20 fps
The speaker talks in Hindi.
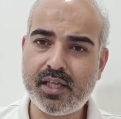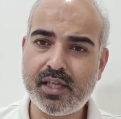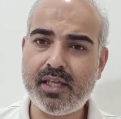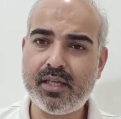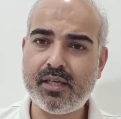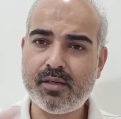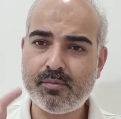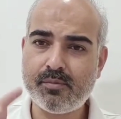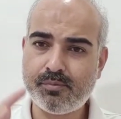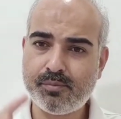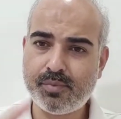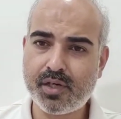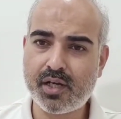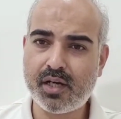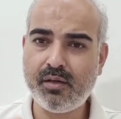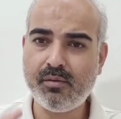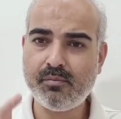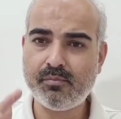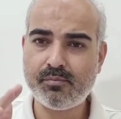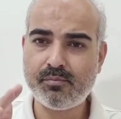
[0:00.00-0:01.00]
की
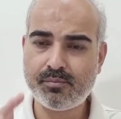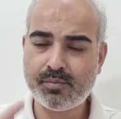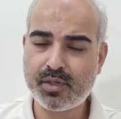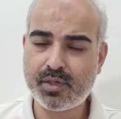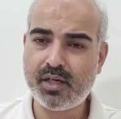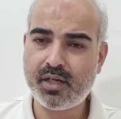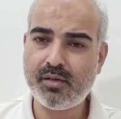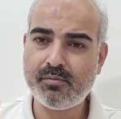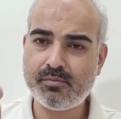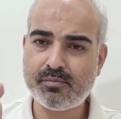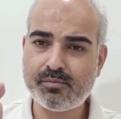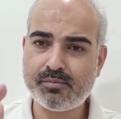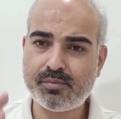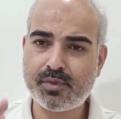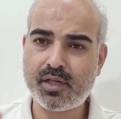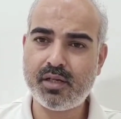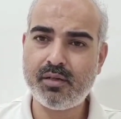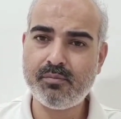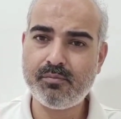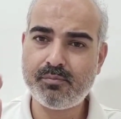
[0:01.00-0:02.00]
परम परम
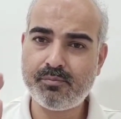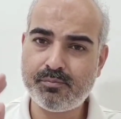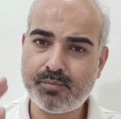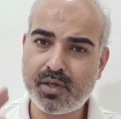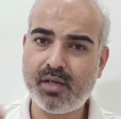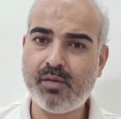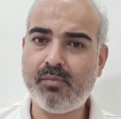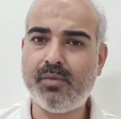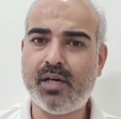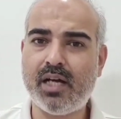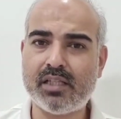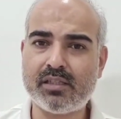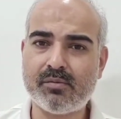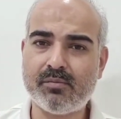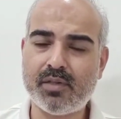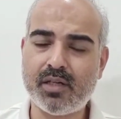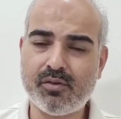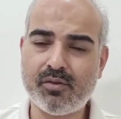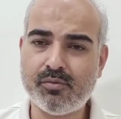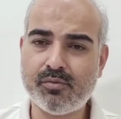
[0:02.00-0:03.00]
परम
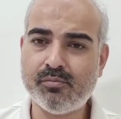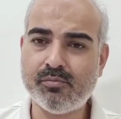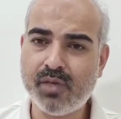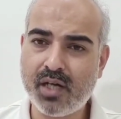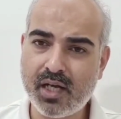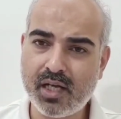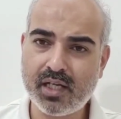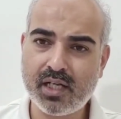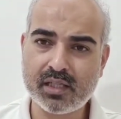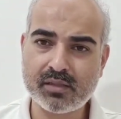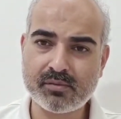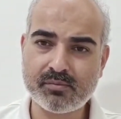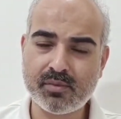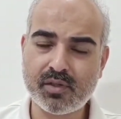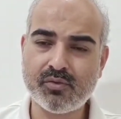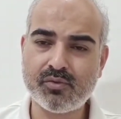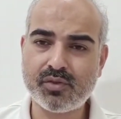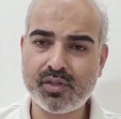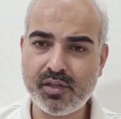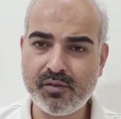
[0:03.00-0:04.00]
परमात्मा हो महान आत्मा
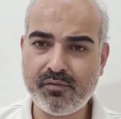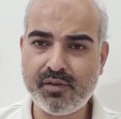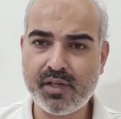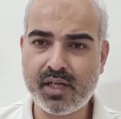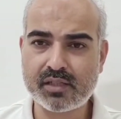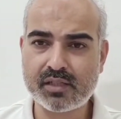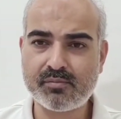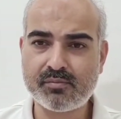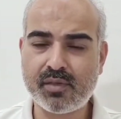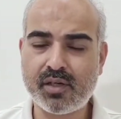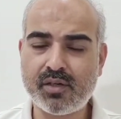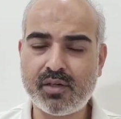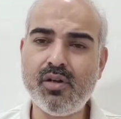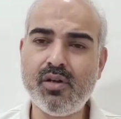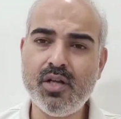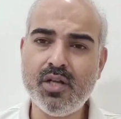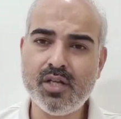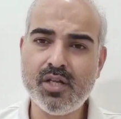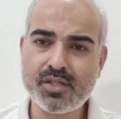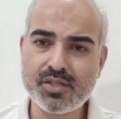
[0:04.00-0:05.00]
हो दिव्य आत्मा हो
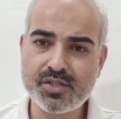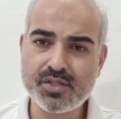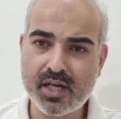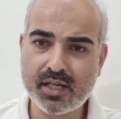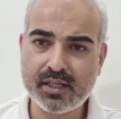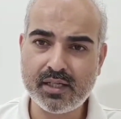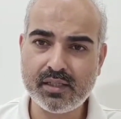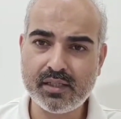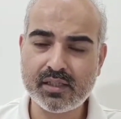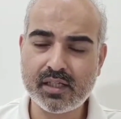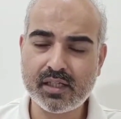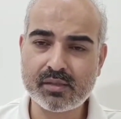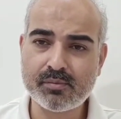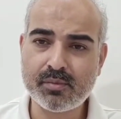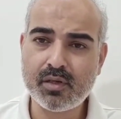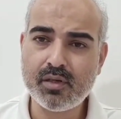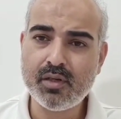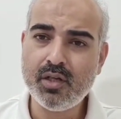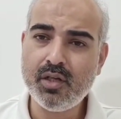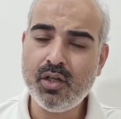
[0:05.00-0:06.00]
जागृत
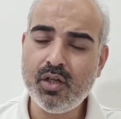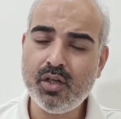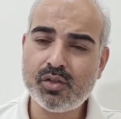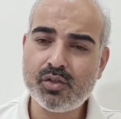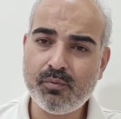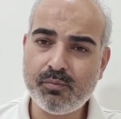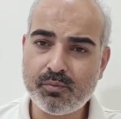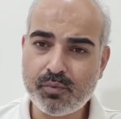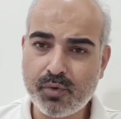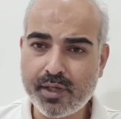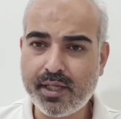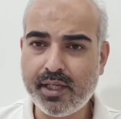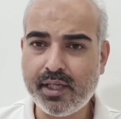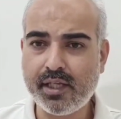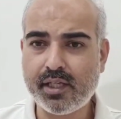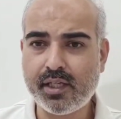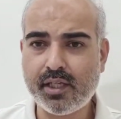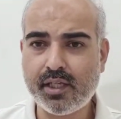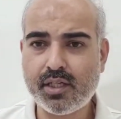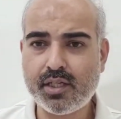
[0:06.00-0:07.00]
आत्मा तो वही
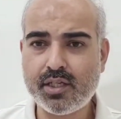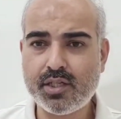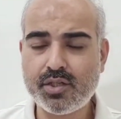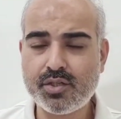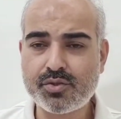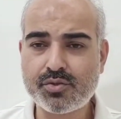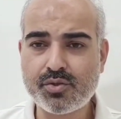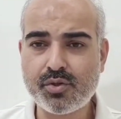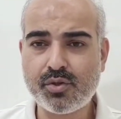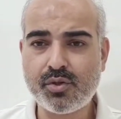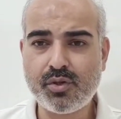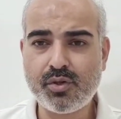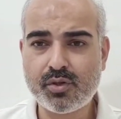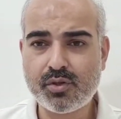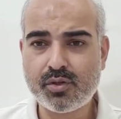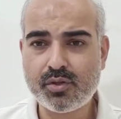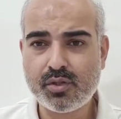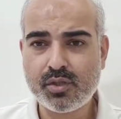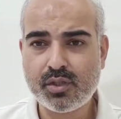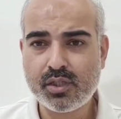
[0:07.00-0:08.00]
जो
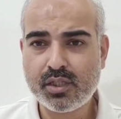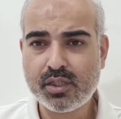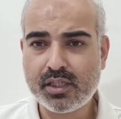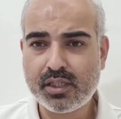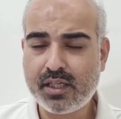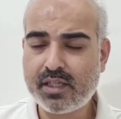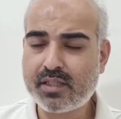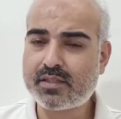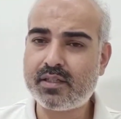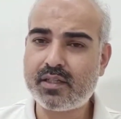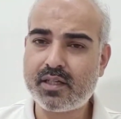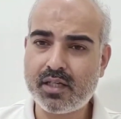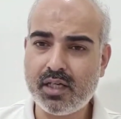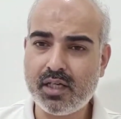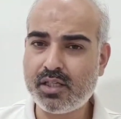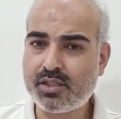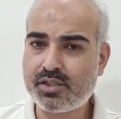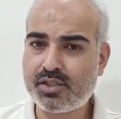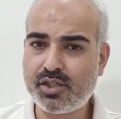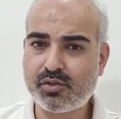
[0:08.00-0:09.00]
इस
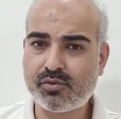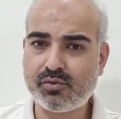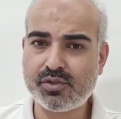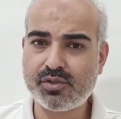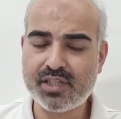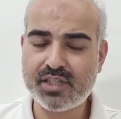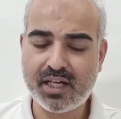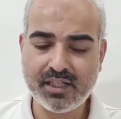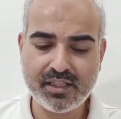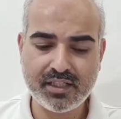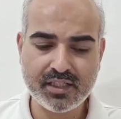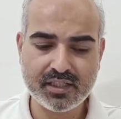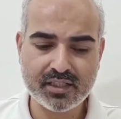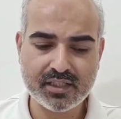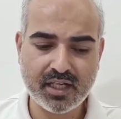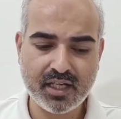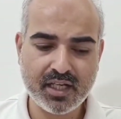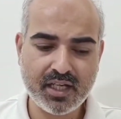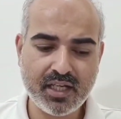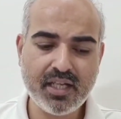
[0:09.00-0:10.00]
रहस्य को जान
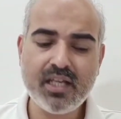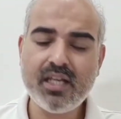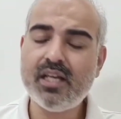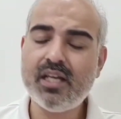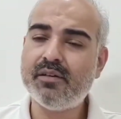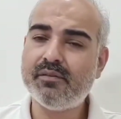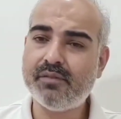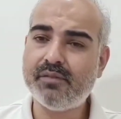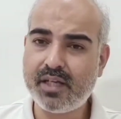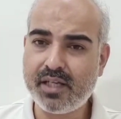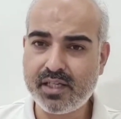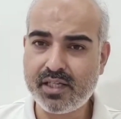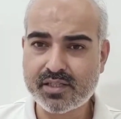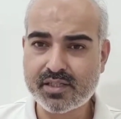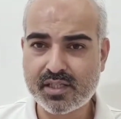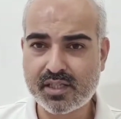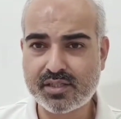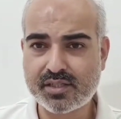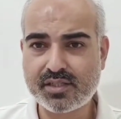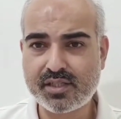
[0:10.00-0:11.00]
लेता है वही
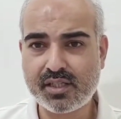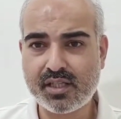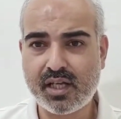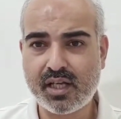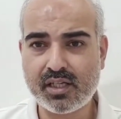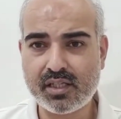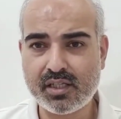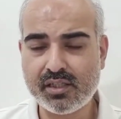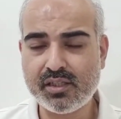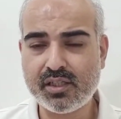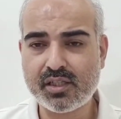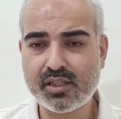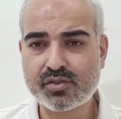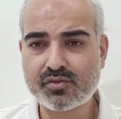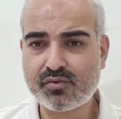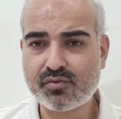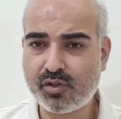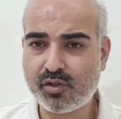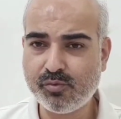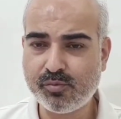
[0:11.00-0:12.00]
सच्चिदानंद
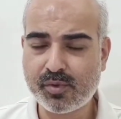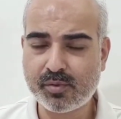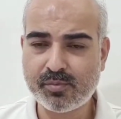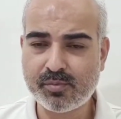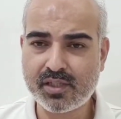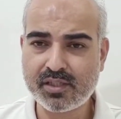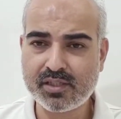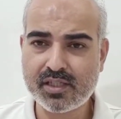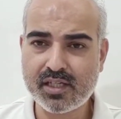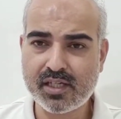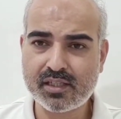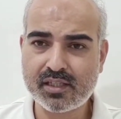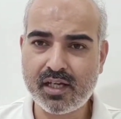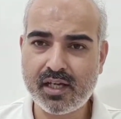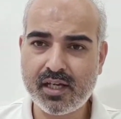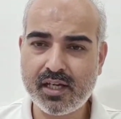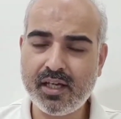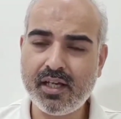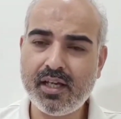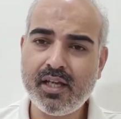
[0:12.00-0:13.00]
स्वरूप बन जाता
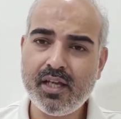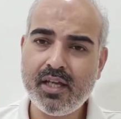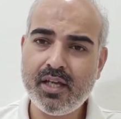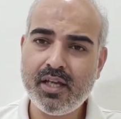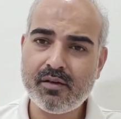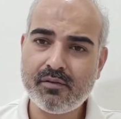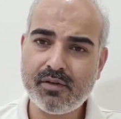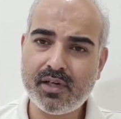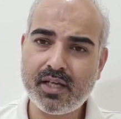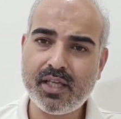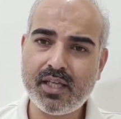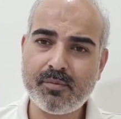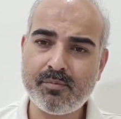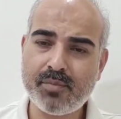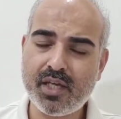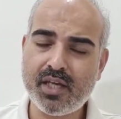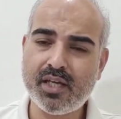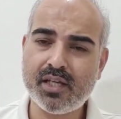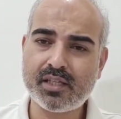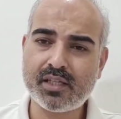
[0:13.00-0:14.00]
है वही
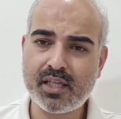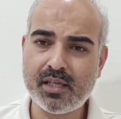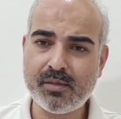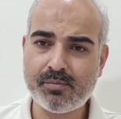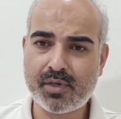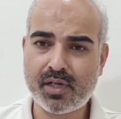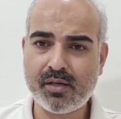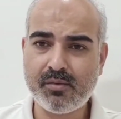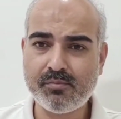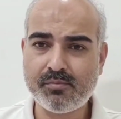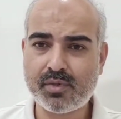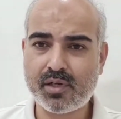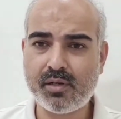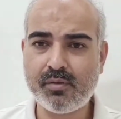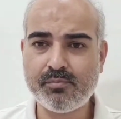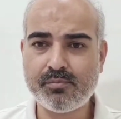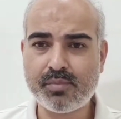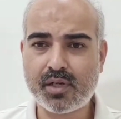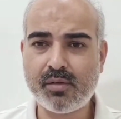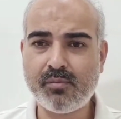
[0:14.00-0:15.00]
बेहद की परम
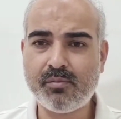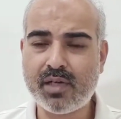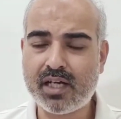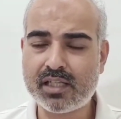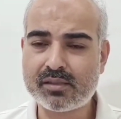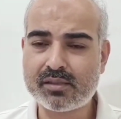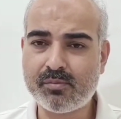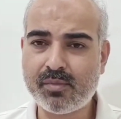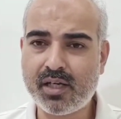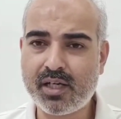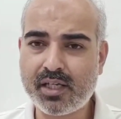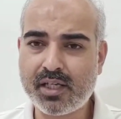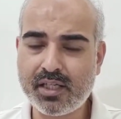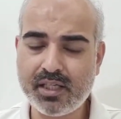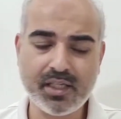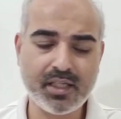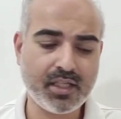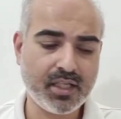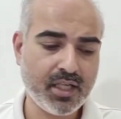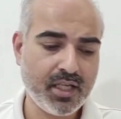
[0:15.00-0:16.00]
परम परम आत्मा
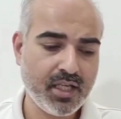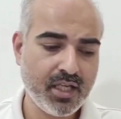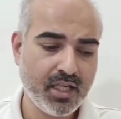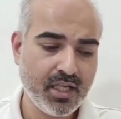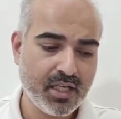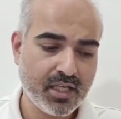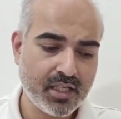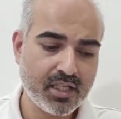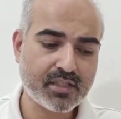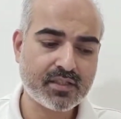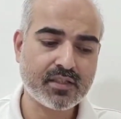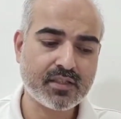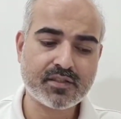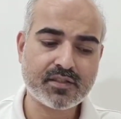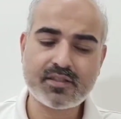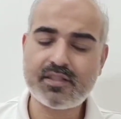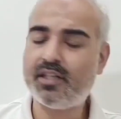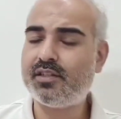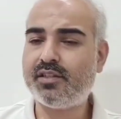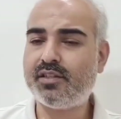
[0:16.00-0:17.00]
ही इस
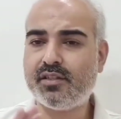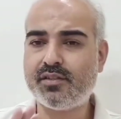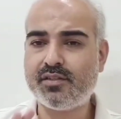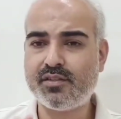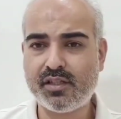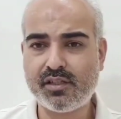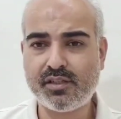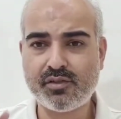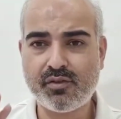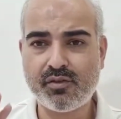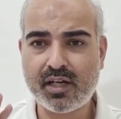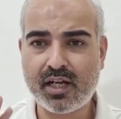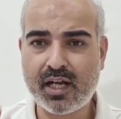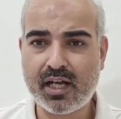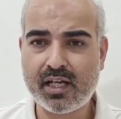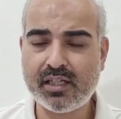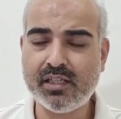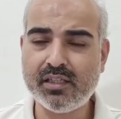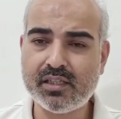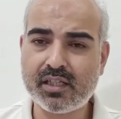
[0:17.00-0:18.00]
सत्य चित्त और
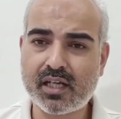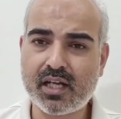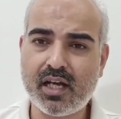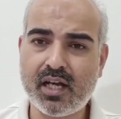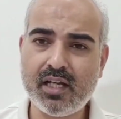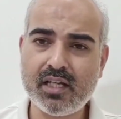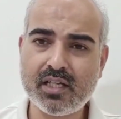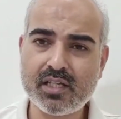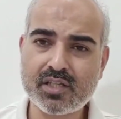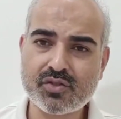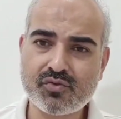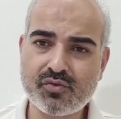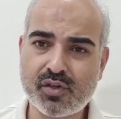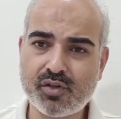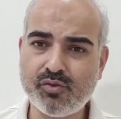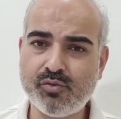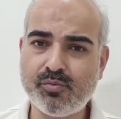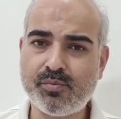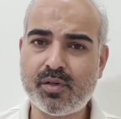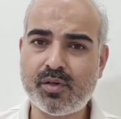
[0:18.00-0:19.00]
आनंद का
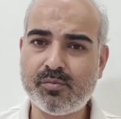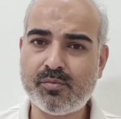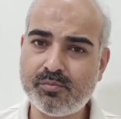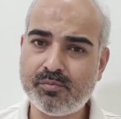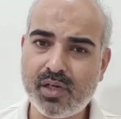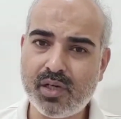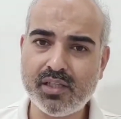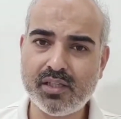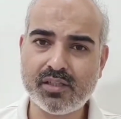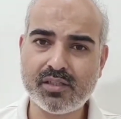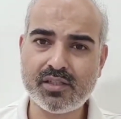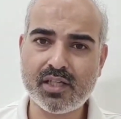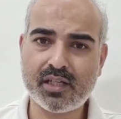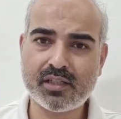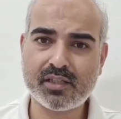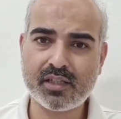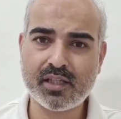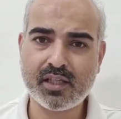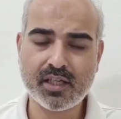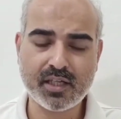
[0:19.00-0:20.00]
स्वरूप बन
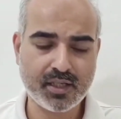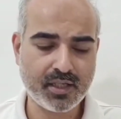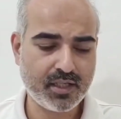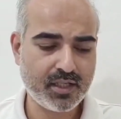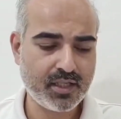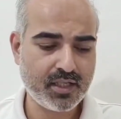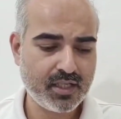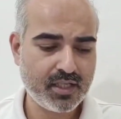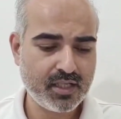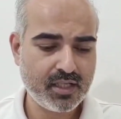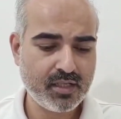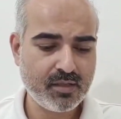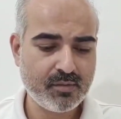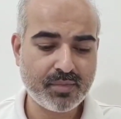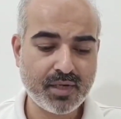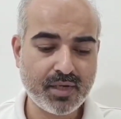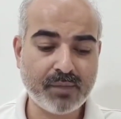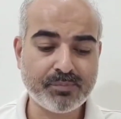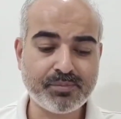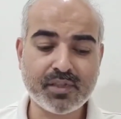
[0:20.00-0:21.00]
जाती है
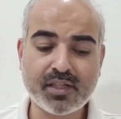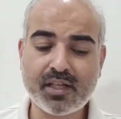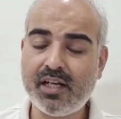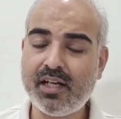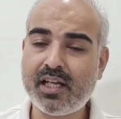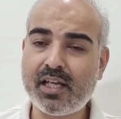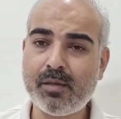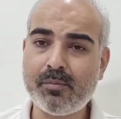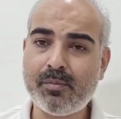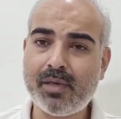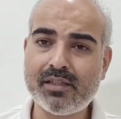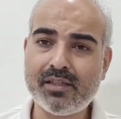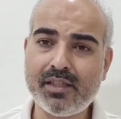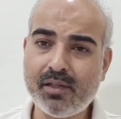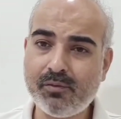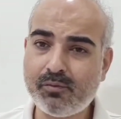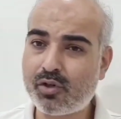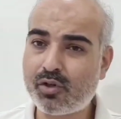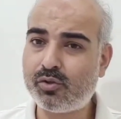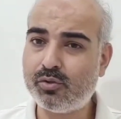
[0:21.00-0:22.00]
प्राप्त करने की बात
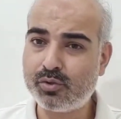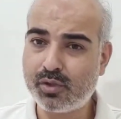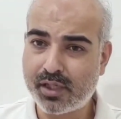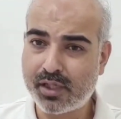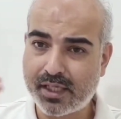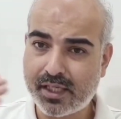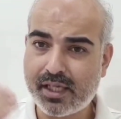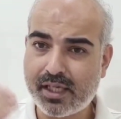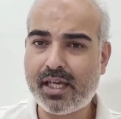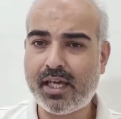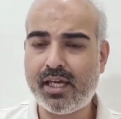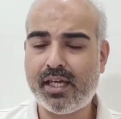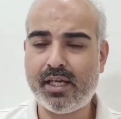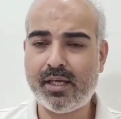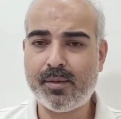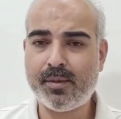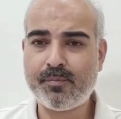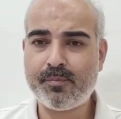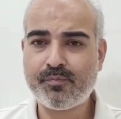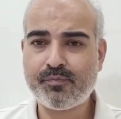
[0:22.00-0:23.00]
नहीं वो खुद ही
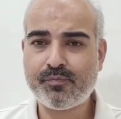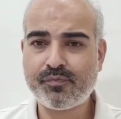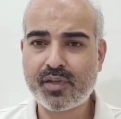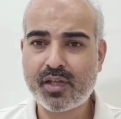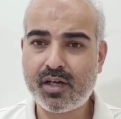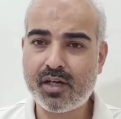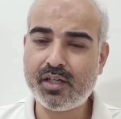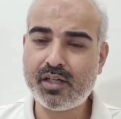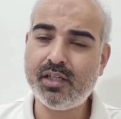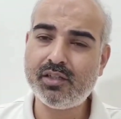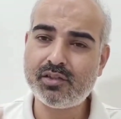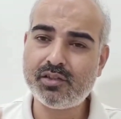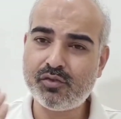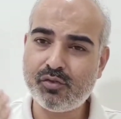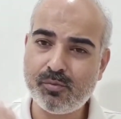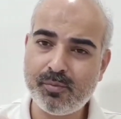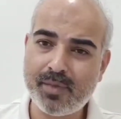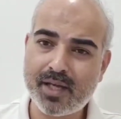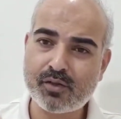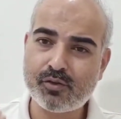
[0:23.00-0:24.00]
है
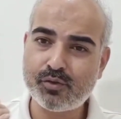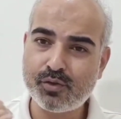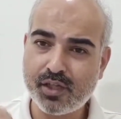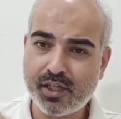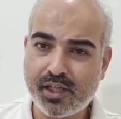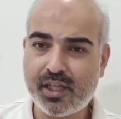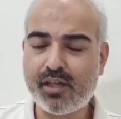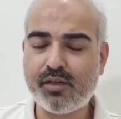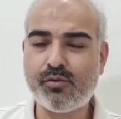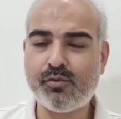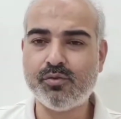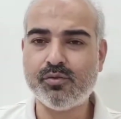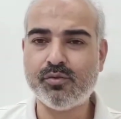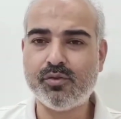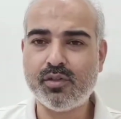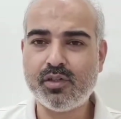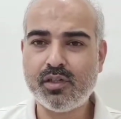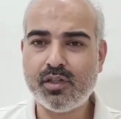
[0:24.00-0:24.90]
अनंत तो मैं खुद ही हूं